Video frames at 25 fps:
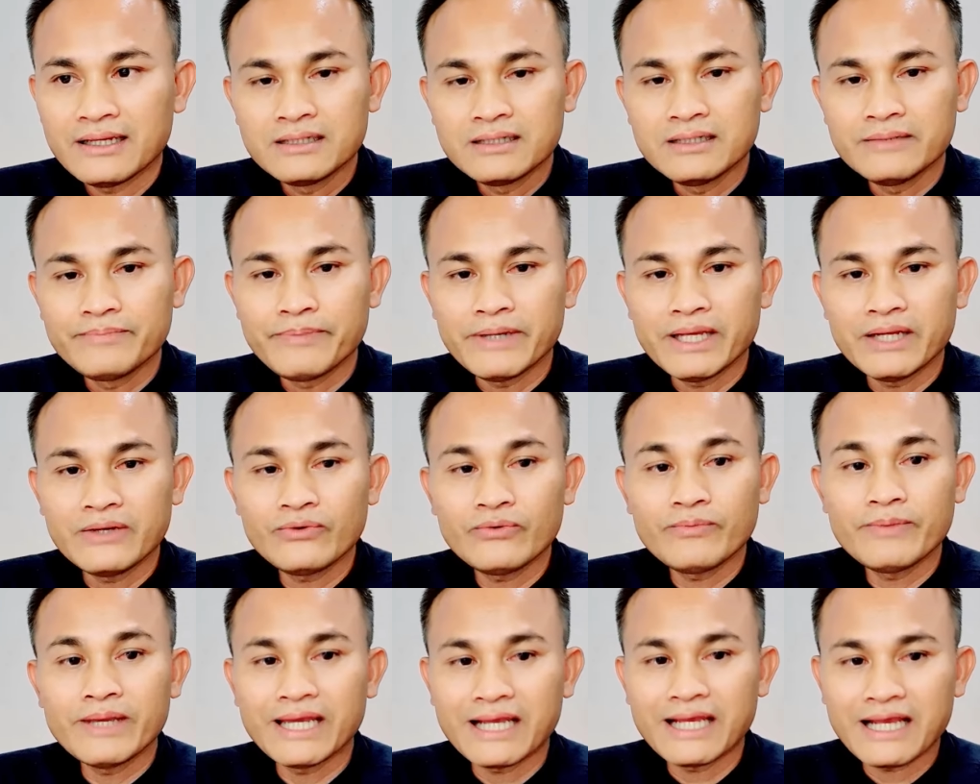คือเป็น
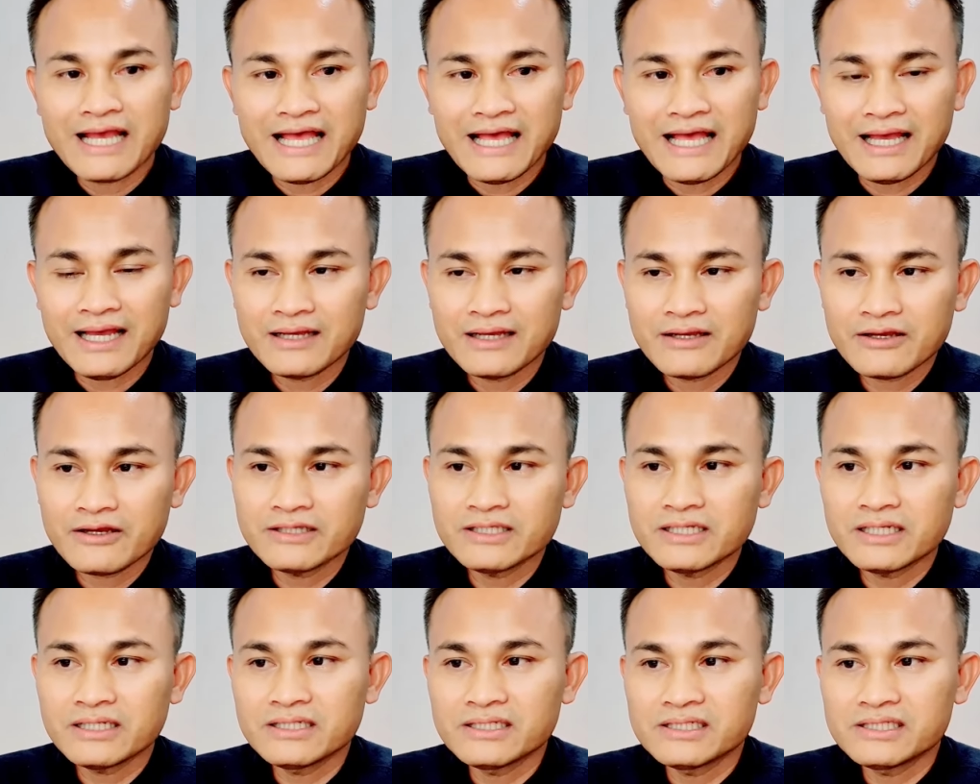อุเบกขา ก็
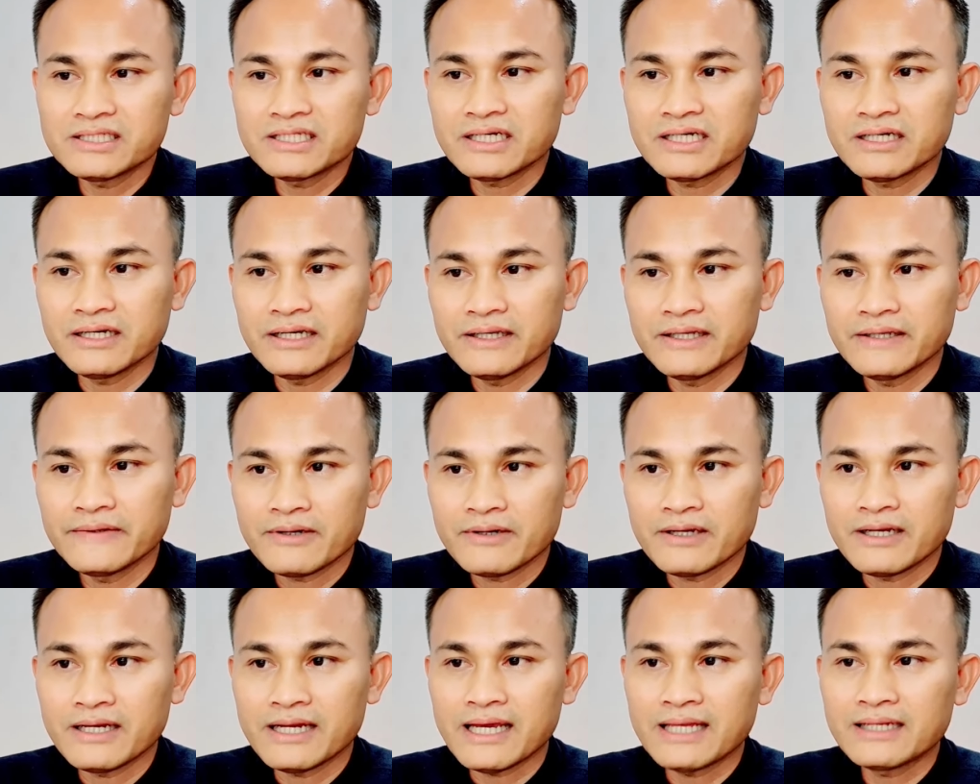จะเฉยๆ
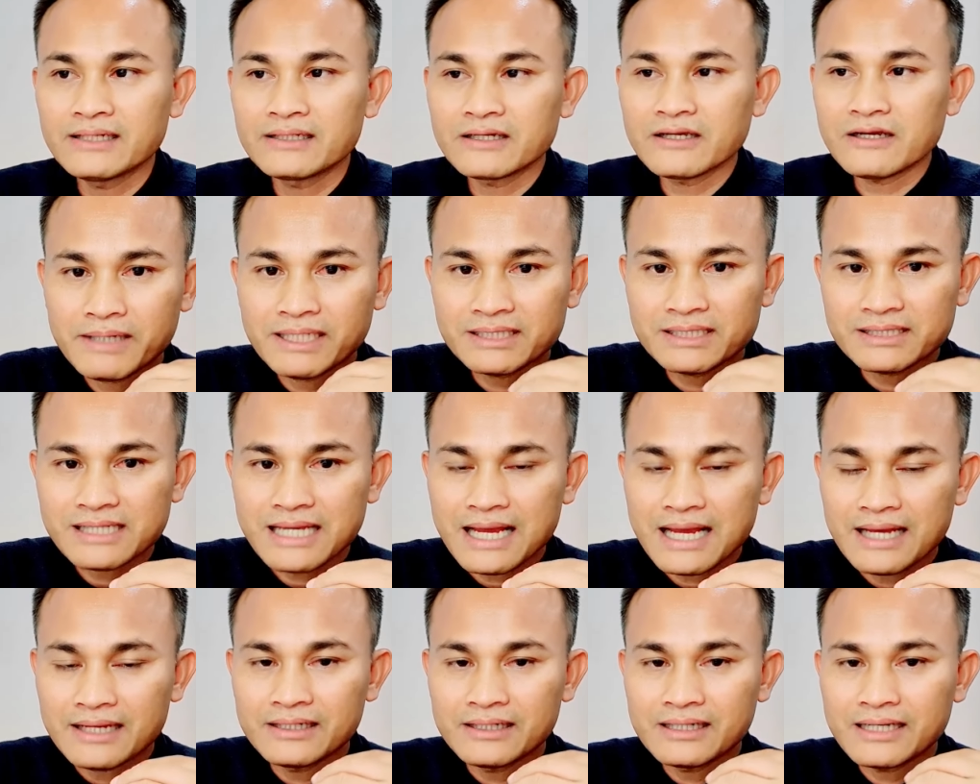เพราะนั้นภา
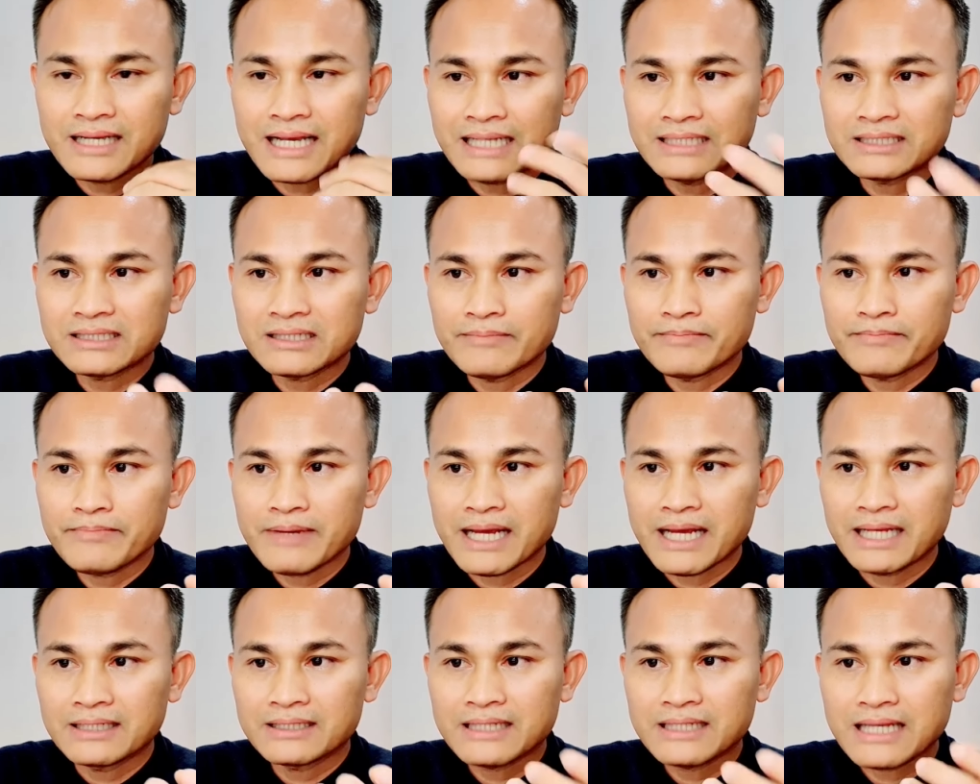ษาหรือการสัม
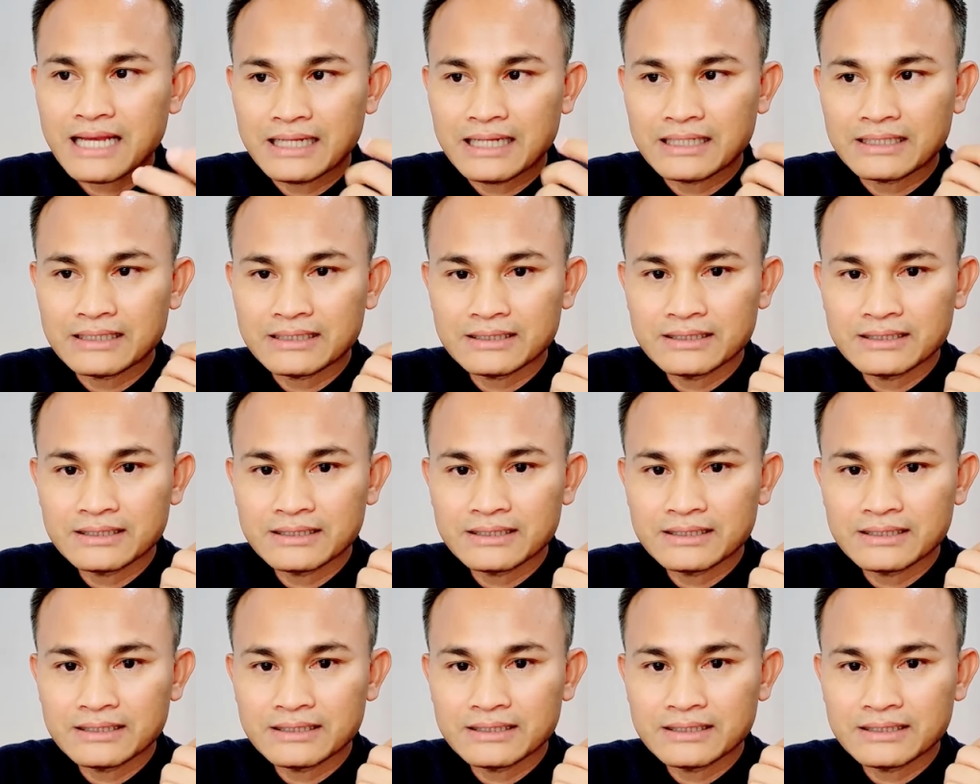ผัสทาง